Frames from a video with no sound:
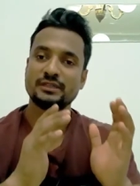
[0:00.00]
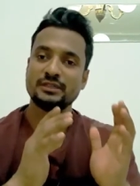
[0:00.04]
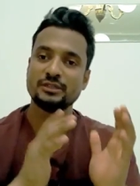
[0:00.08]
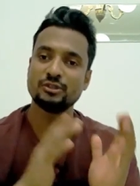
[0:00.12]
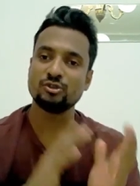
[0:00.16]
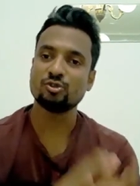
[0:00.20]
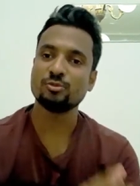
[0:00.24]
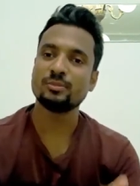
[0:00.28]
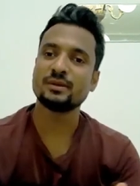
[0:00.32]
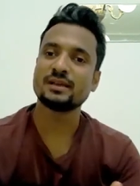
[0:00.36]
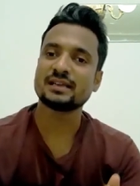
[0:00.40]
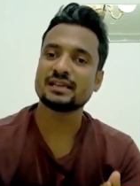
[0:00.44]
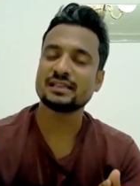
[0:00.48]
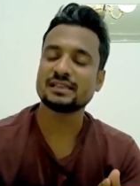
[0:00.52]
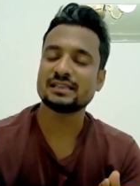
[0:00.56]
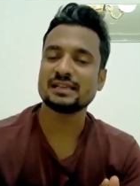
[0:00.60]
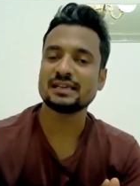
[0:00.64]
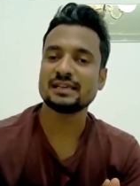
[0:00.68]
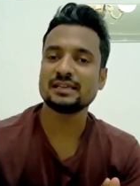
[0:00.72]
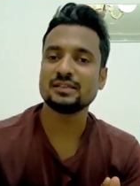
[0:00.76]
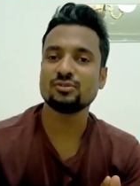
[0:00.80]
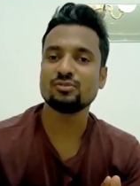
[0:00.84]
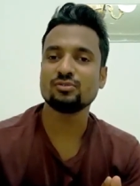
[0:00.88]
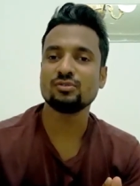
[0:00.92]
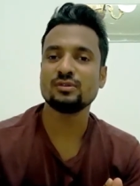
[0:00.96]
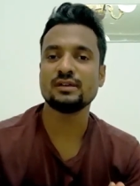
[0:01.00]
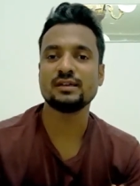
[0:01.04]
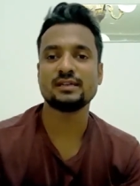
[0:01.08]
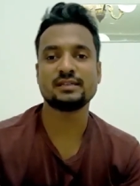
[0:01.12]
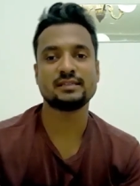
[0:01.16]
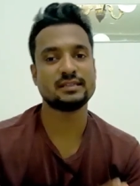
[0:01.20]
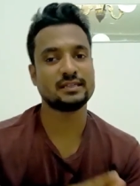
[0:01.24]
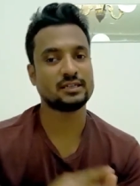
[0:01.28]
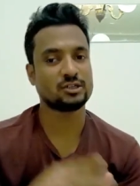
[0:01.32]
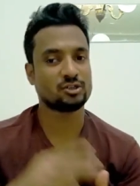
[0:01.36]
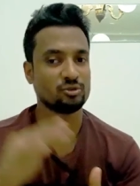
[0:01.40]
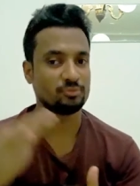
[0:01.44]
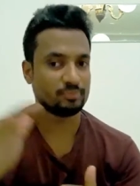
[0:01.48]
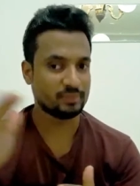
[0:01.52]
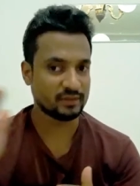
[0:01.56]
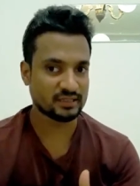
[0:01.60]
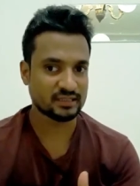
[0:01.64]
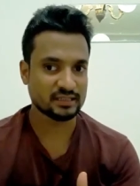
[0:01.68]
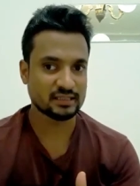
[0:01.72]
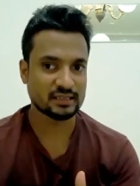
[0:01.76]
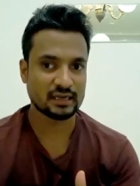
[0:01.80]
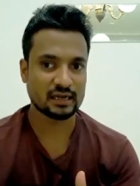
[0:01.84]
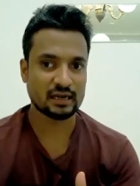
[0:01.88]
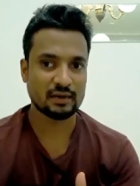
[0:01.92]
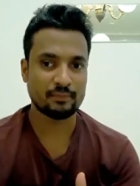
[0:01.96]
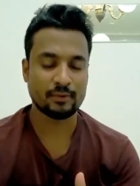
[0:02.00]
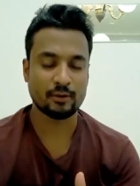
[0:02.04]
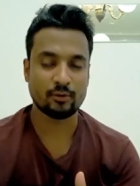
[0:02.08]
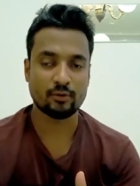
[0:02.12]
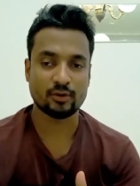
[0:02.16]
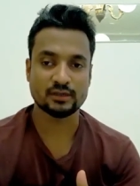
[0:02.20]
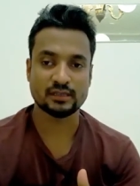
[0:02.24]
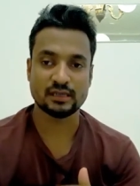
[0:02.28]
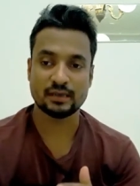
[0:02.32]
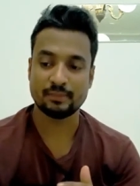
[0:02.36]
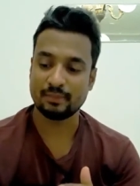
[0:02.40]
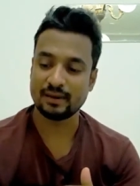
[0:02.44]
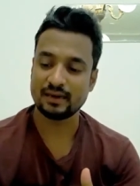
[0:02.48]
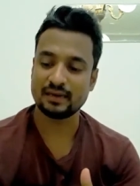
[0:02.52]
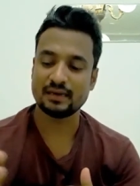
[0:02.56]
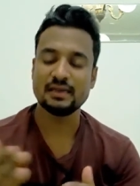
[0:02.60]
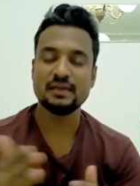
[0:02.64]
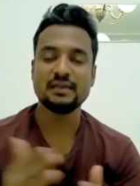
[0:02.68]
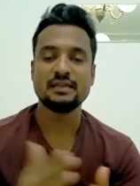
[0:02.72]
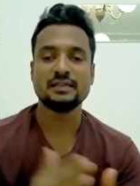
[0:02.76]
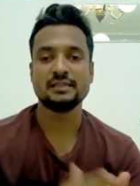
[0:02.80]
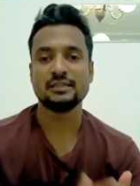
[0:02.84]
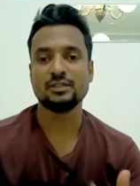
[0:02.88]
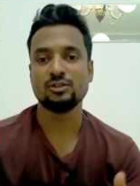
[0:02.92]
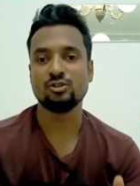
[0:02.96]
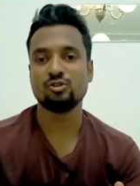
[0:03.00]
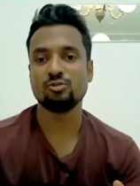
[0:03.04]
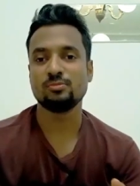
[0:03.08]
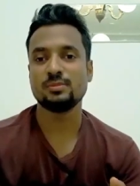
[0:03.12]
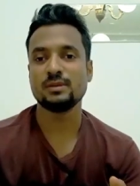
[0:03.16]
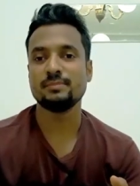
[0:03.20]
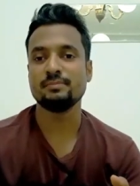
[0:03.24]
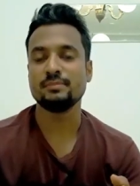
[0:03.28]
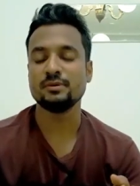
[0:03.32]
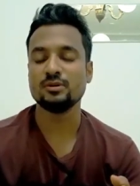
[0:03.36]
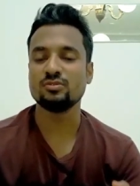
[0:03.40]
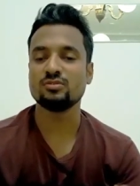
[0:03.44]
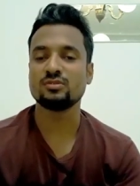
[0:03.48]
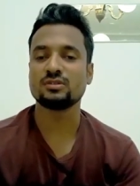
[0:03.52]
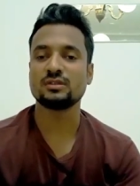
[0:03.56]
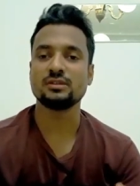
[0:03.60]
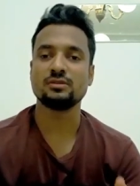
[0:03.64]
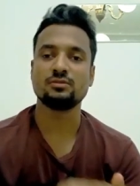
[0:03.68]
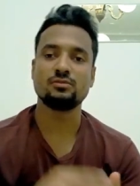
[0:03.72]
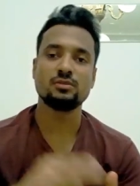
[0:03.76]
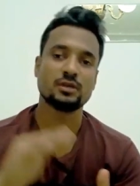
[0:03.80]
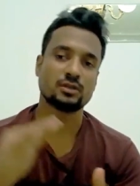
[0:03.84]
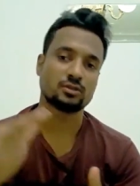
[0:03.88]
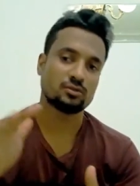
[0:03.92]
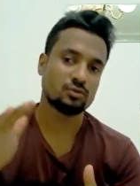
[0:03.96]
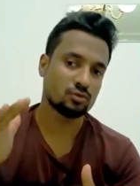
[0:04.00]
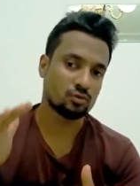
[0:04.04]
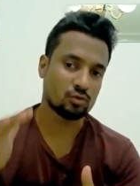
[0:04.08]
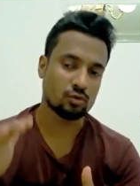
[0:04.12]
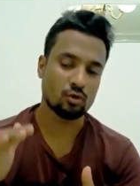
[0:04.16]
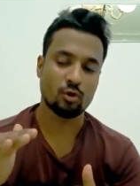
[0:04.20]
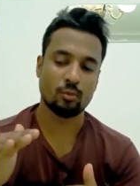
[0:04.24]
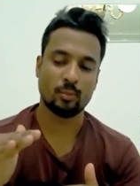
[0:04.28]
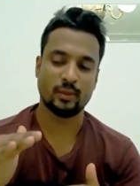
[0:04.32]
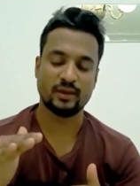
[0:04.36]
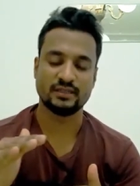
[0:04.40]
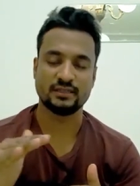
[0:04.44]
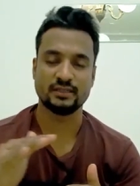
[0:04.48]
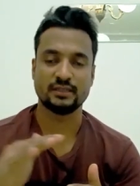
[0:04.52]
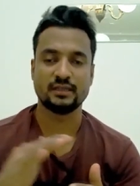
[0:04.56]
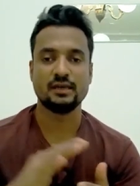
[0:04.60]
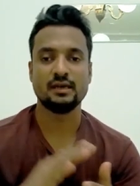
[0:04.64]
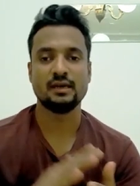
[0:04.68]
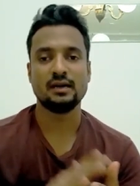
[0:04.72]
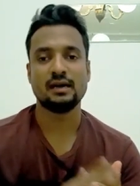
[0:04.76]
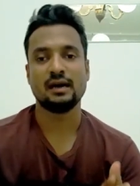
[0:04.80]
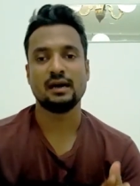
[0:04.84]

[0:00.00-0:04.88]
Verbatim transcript: ইউটিউবের ক্ষেত্রে কিন্তু এর চেয়ে একটু বেশি টাকা পাওয়া যায় বাট ইউটিউবের ভিউজ কিন্তু একটু কম আসে